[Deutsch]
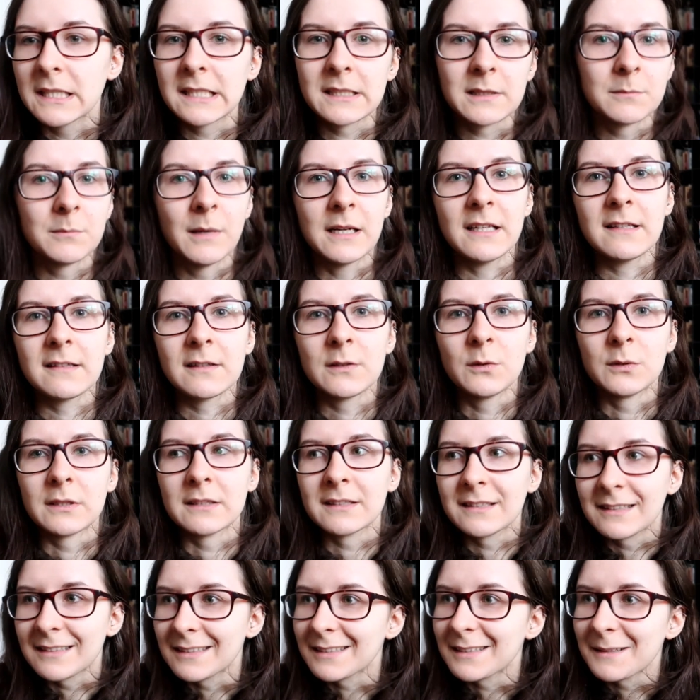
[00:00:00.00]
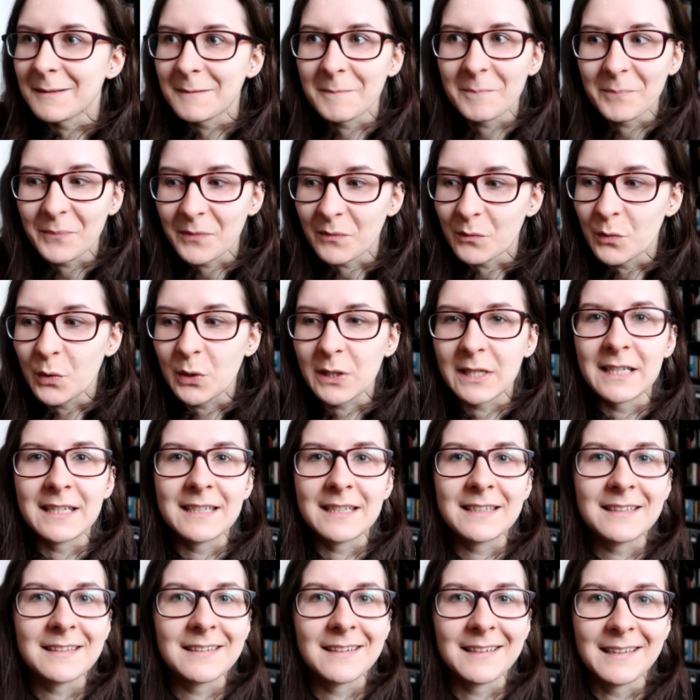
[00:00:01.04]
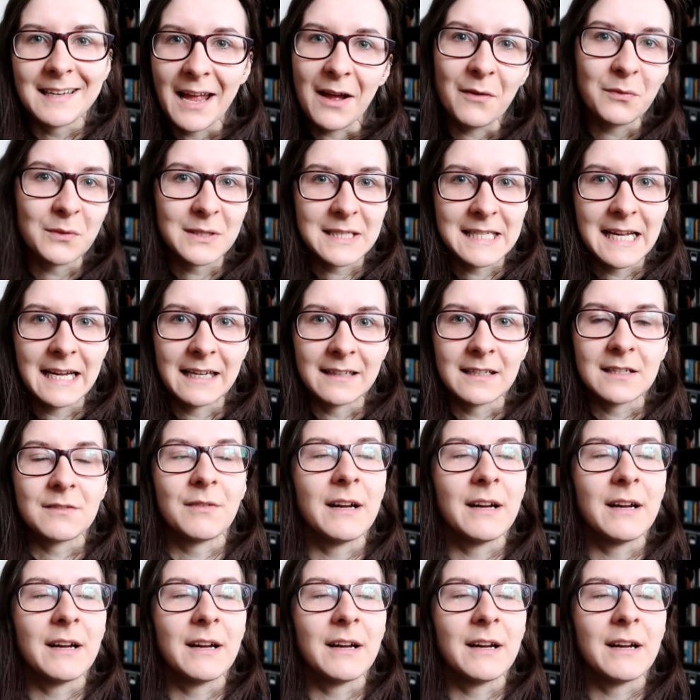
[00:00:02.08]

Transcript: Masken, Masken. Und das ist wirklich nervenzerrend.